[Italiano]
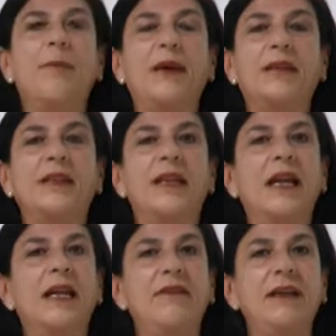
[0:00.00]
a partire
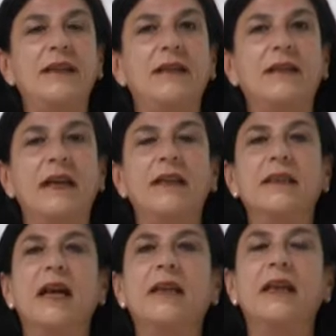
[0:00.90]
dalle
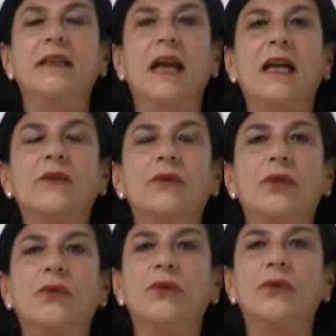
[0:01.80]
20.30 nel Teatro
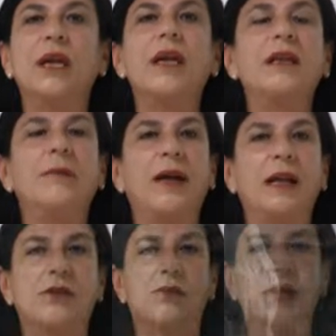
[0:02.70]
di Corte di Palazzo